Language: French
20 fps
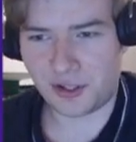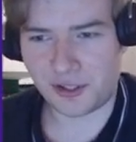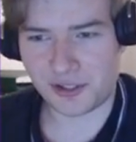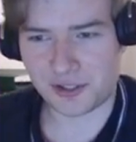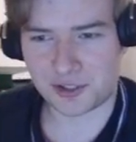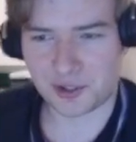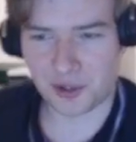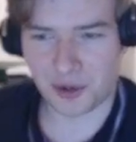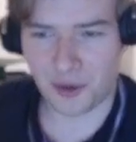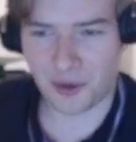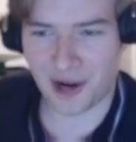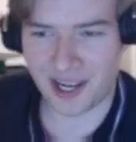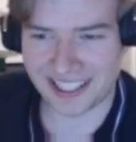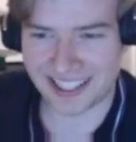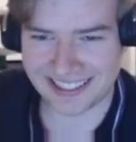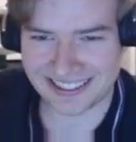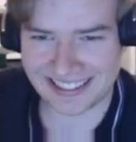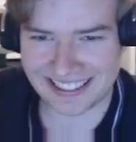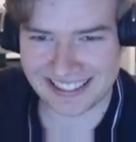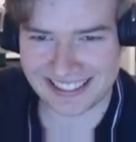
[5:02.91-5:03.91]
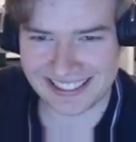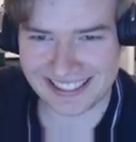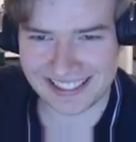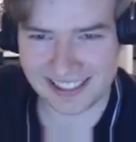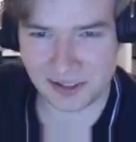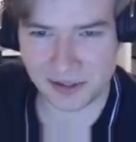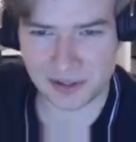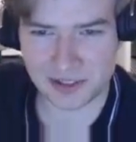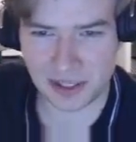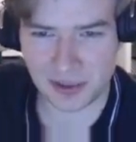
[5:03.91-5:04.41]
Zoroark déguisé
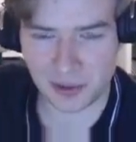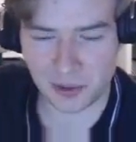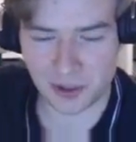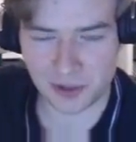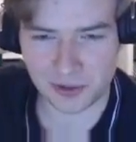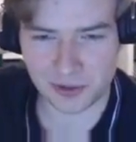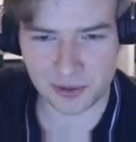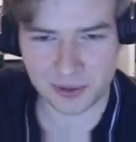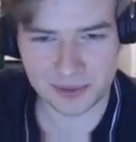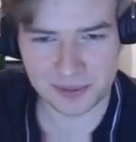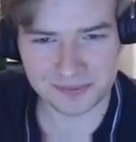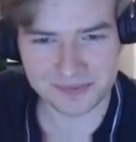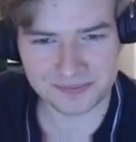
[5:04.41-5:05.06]
en Zawardo.